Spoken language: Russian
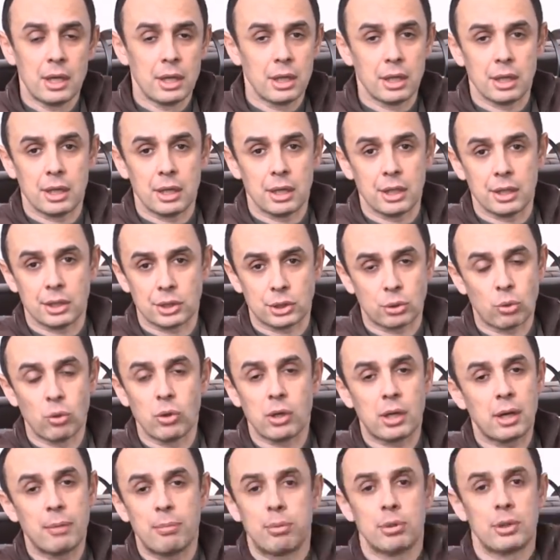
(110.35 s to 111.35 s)
э,
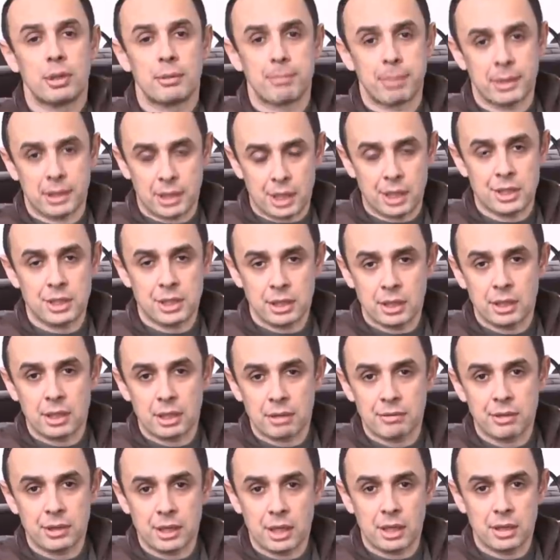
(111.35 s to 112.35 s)
сколько будет потрачено
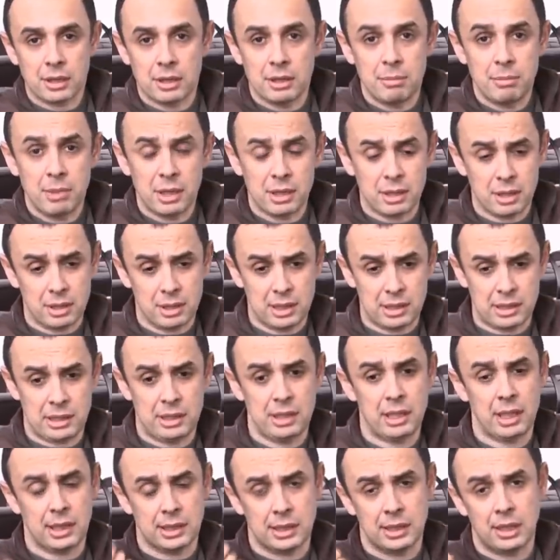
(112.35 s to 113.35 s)
на квадратный метр,
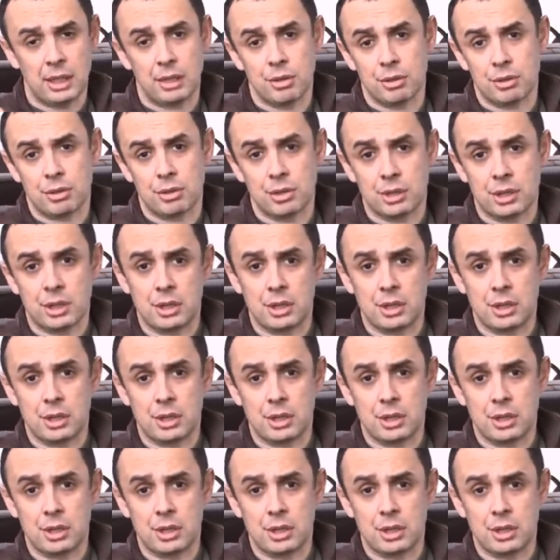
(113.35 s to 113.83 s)
если я знаю, что,